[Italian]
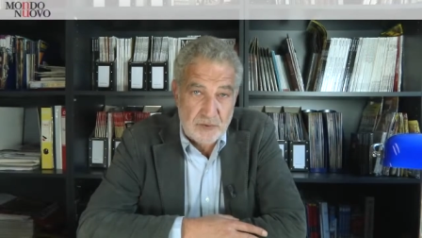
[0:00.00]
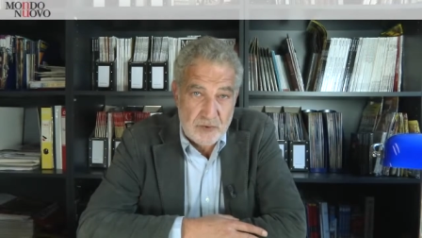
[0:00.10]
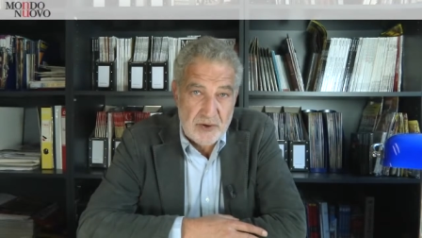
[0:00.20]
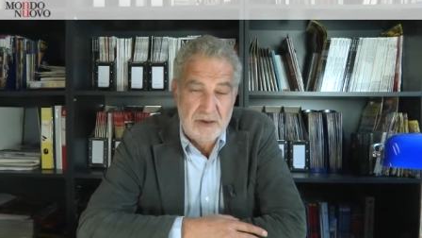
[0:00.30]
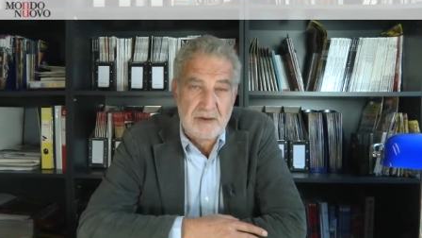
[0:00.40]

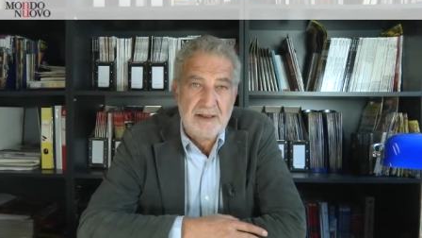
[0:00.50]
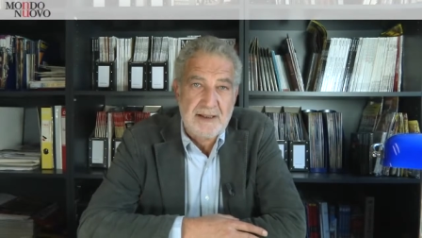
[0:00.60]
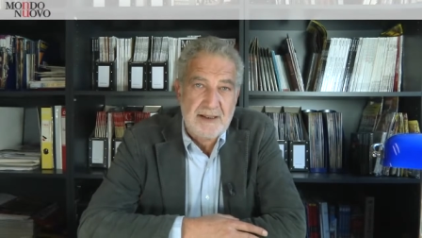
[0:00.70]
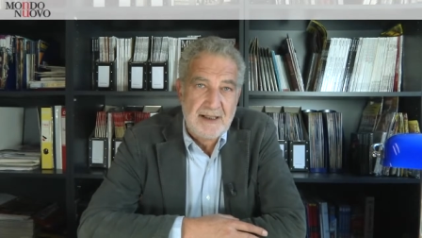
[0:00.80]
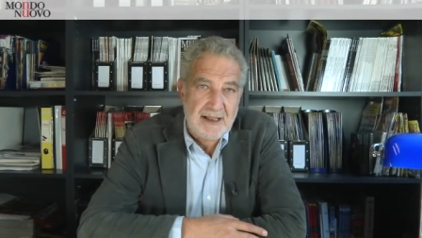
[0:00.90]
russo.
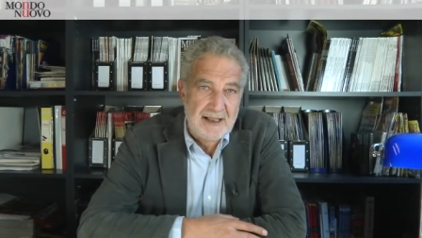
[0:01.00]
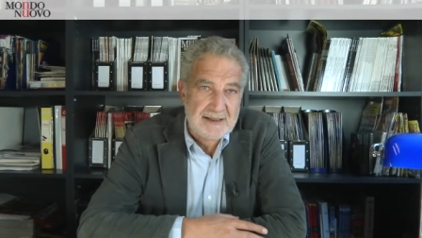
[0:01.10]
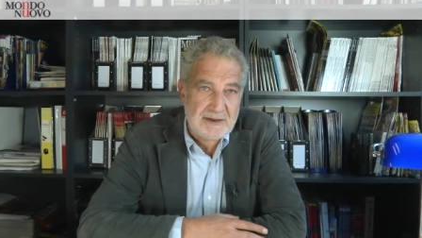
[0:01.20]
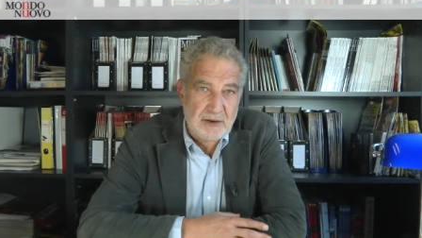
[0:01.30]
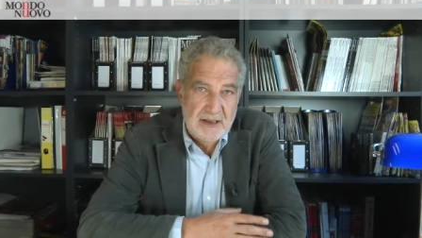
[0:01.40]
È
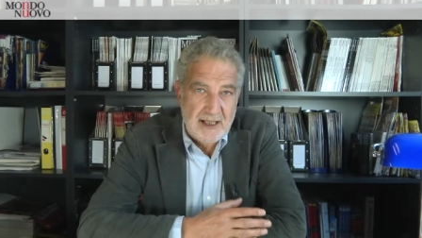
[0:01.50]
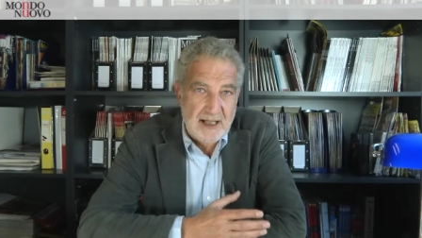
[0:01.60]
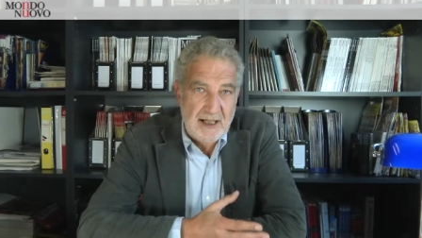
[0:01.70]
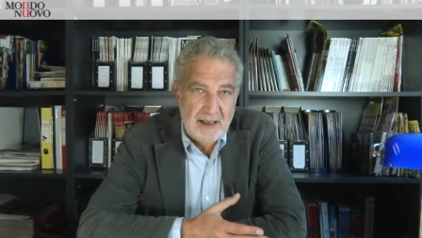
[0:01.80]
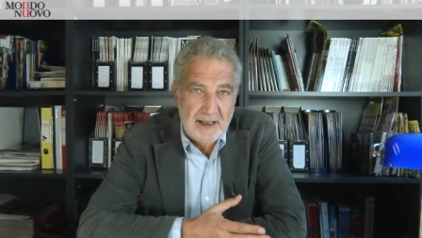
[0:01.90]
la
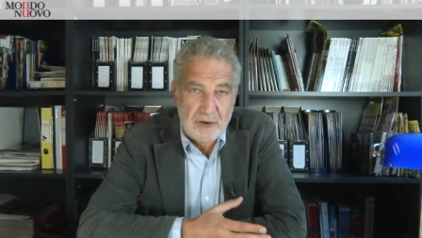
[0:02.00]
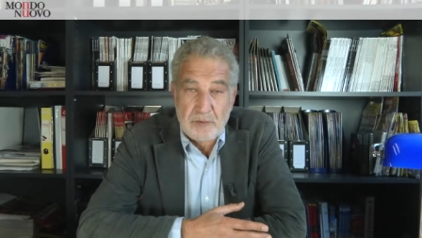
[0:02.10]
storia che